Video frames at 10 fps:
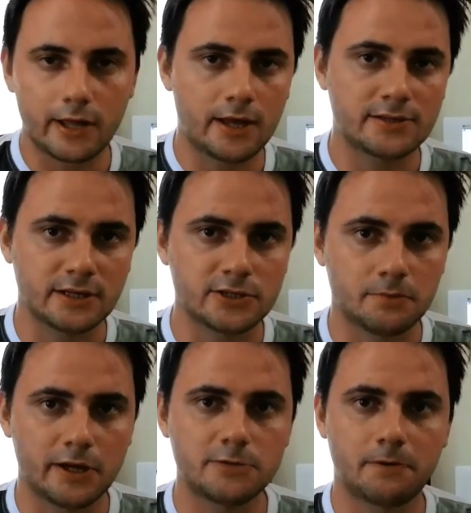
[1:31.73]
eu criei
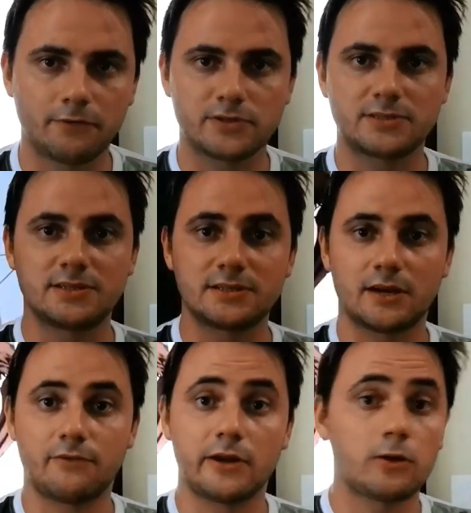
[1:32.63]
recentemente para vocês se
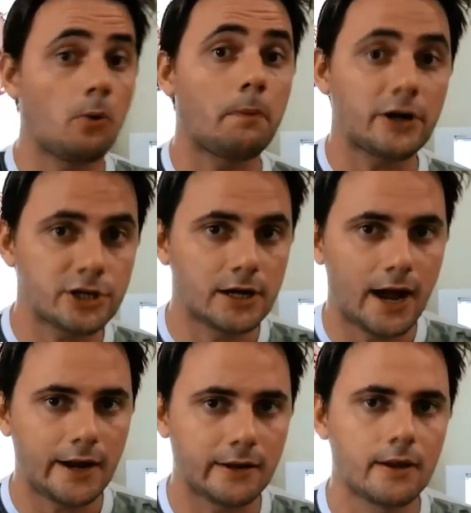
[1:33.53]
inscreverem e
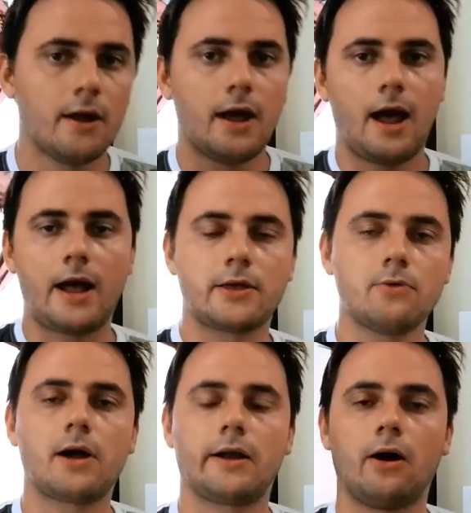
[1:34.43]
compartilharem
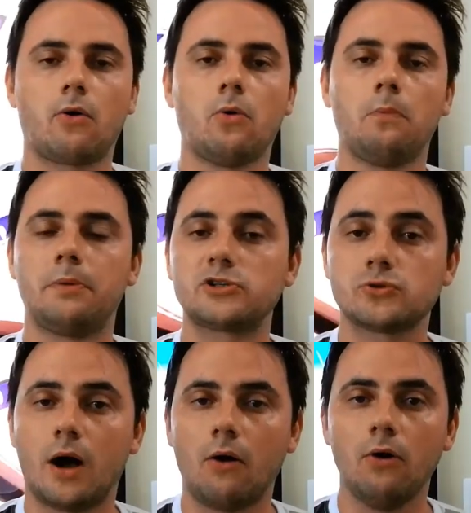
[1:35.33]
aqui o canal com o
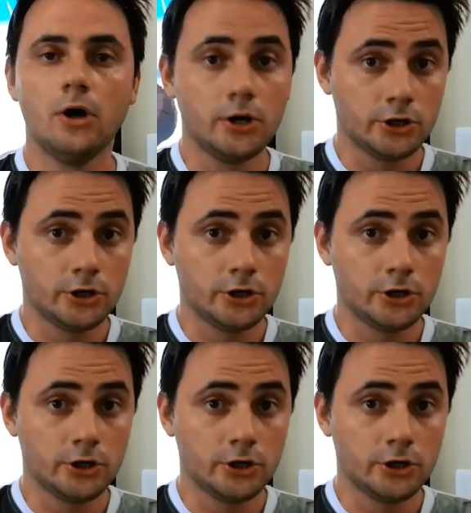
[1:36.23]
pessoal.